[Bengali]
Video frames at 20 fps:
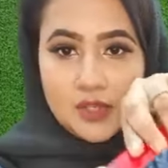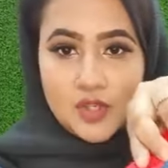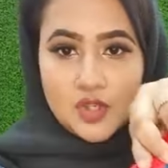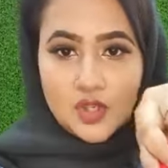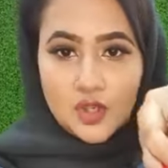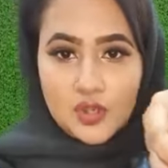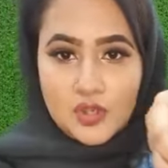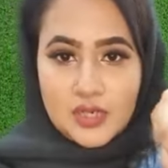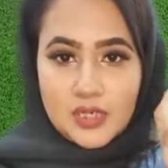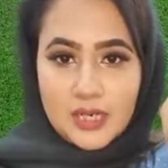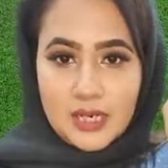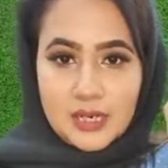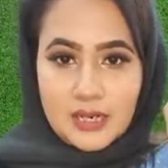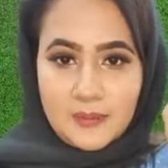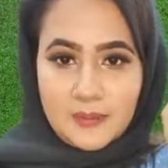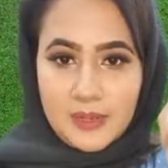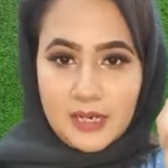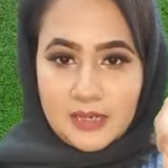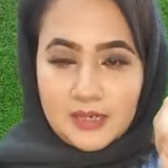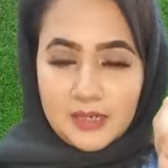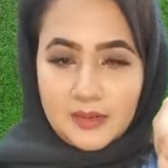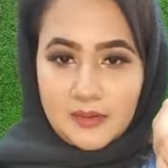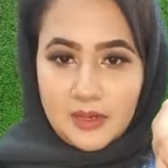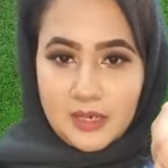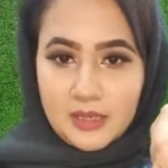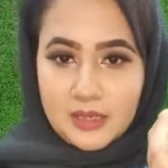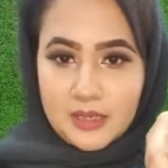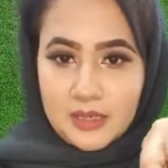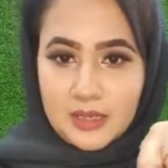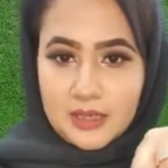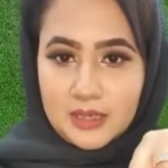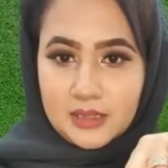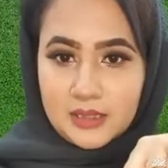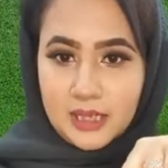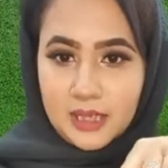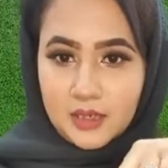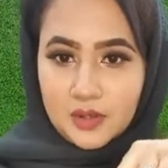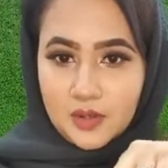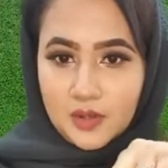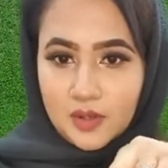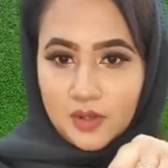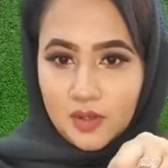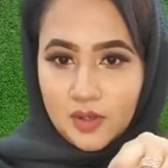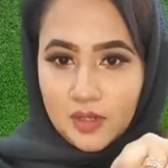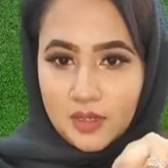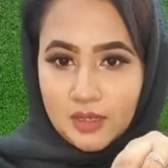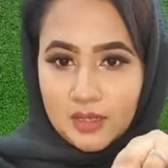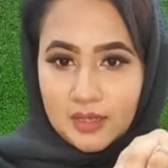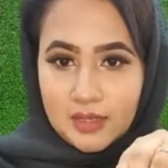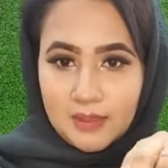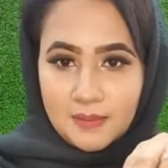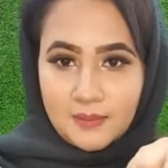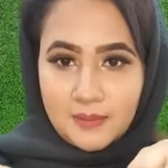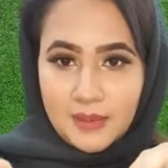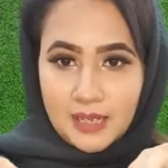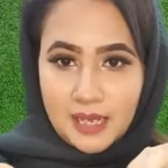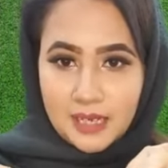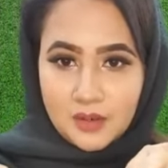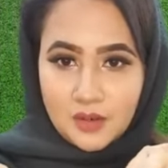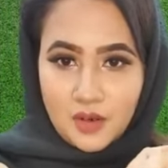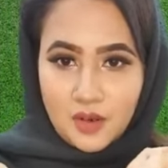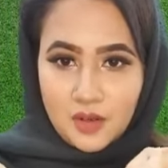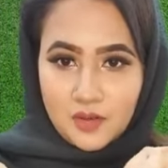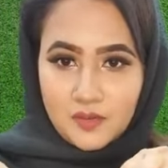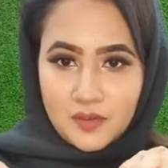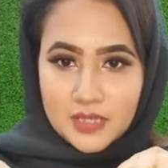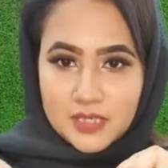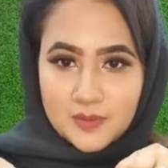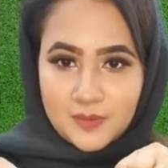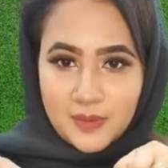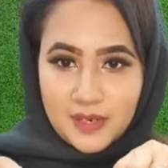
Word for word: স্টোন ছাড়া বেল্টের রেড কালারটা দেখো ব্ল্যাক অলওয়েজ